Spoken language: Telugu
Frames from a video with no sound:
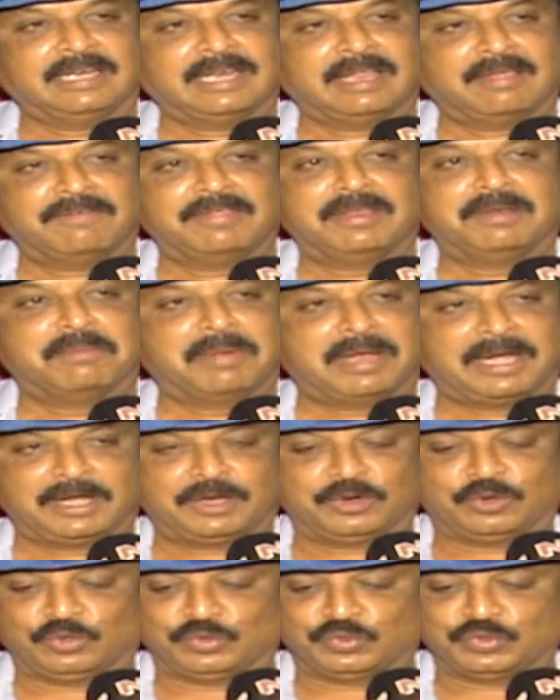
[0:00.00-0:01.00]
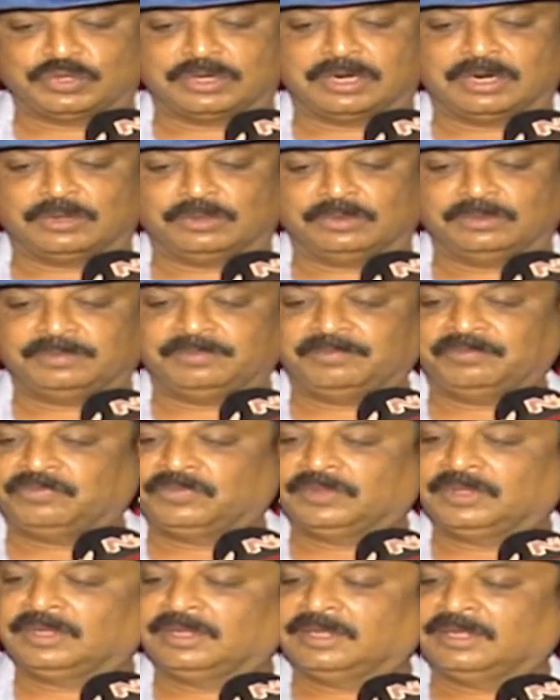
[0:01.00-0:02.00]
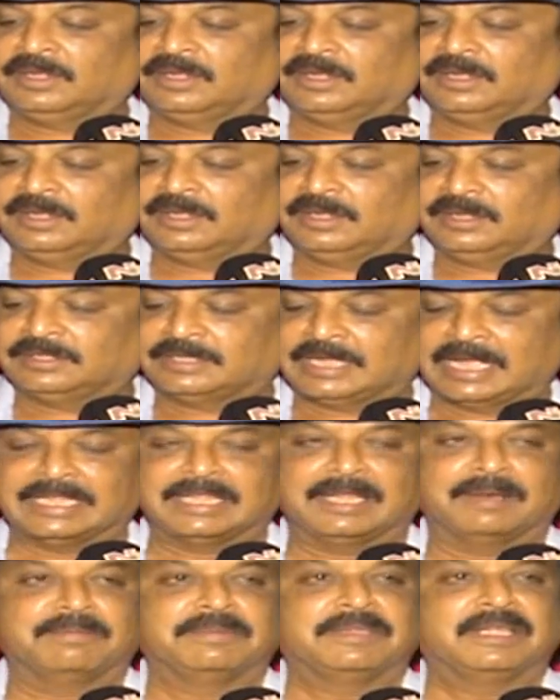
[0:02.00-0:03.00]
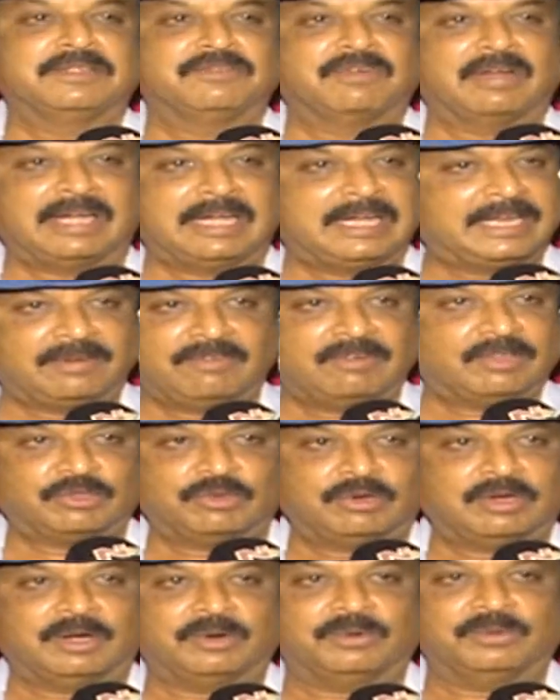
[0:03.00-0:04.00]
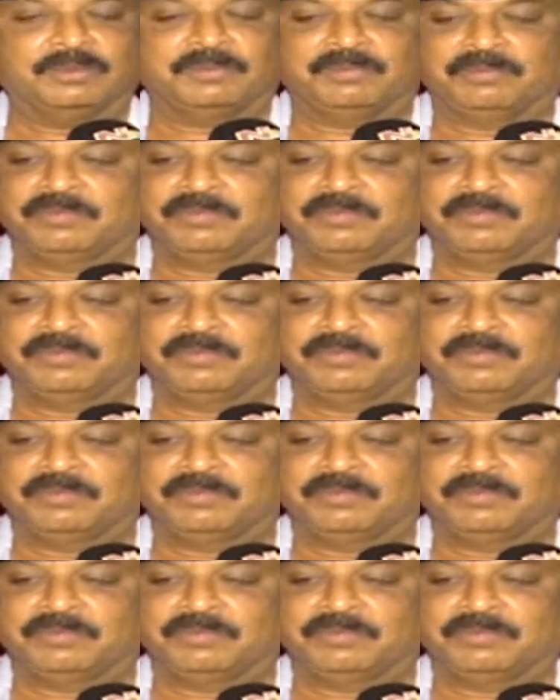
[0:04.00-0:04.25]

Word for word: నవీన్ మా ఇంటికి వస్తున్నాడు సాయిధరం తేజ్ వాళ్ళ ఇంటికి వెళుతున్నాడు